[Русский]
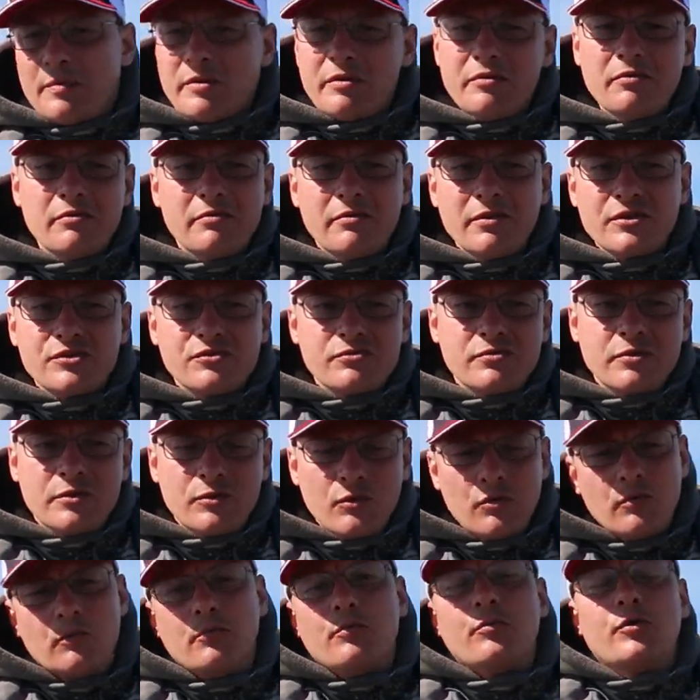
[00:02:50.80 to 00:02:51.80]
при
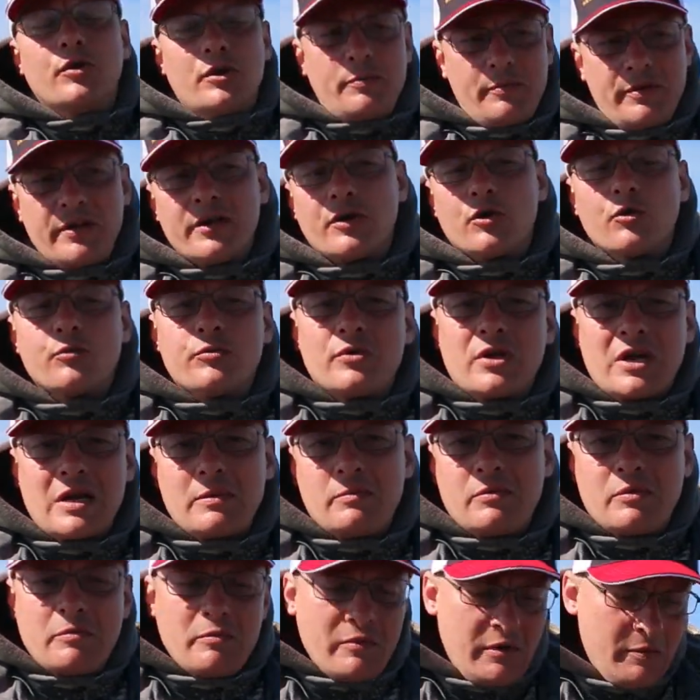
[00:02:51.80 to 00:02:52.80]
Ну, более-менее крупная
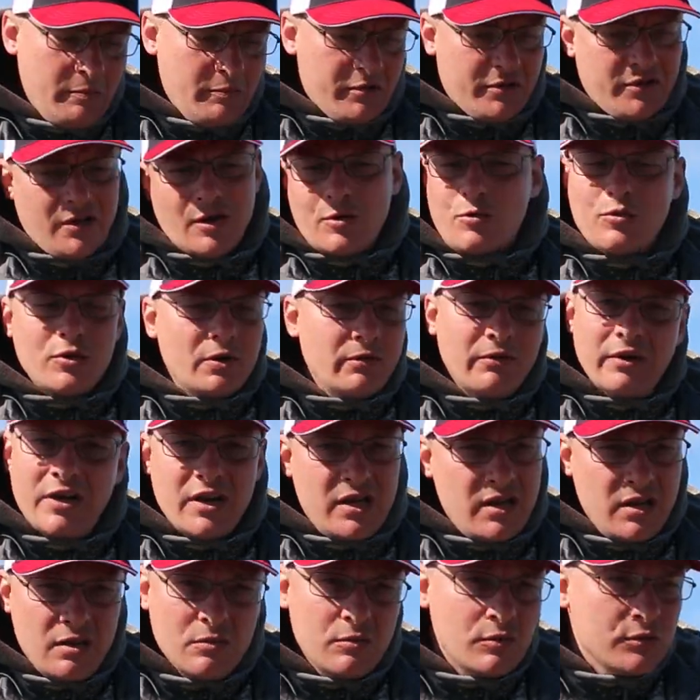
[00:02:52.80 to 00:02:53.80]
рыба, мы про такую
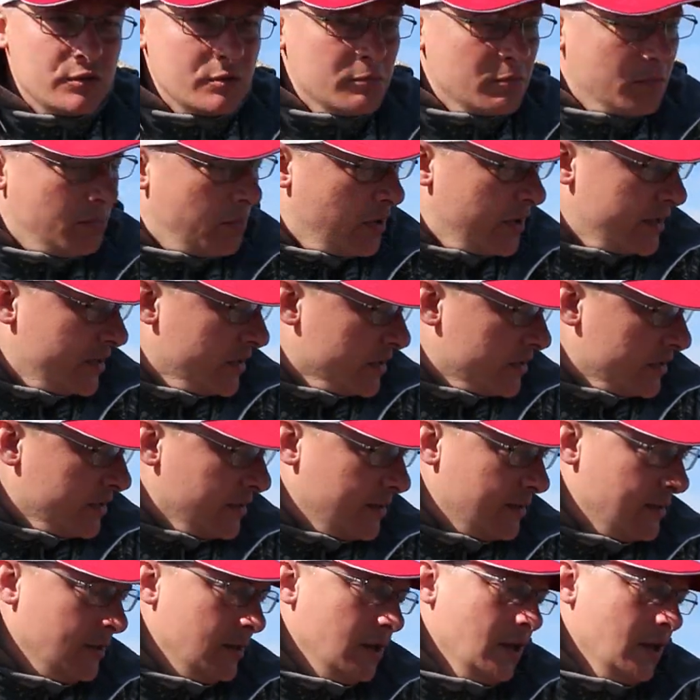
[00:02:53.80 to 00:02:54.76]
говорить не будем, понятно.